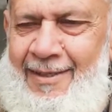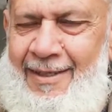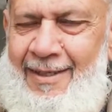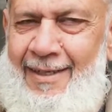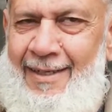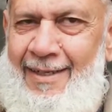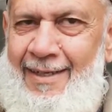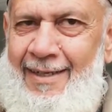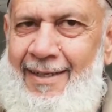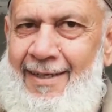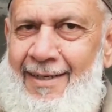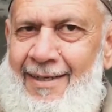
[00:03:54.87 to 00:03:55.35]
ये
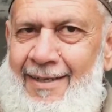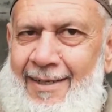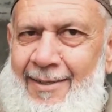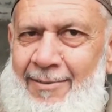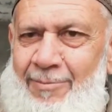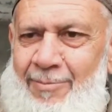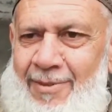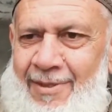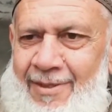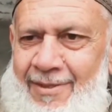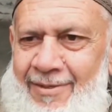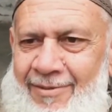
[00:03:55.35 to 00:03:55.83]
एक
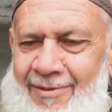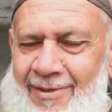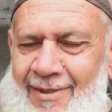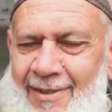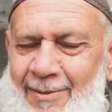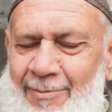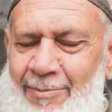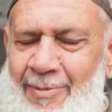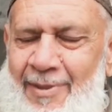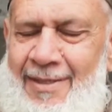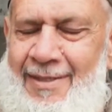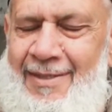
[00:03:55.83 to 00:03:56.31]
काम करोगे
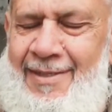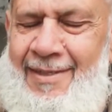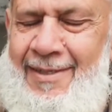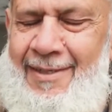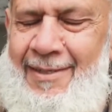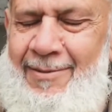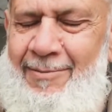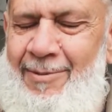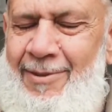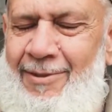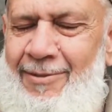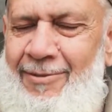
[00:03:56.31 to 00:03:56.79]
ये पैसे
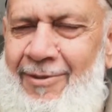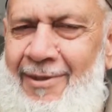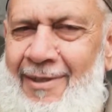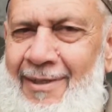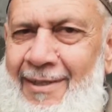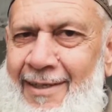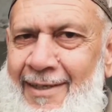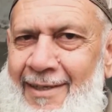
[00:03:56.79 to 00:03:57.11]
कमाओगे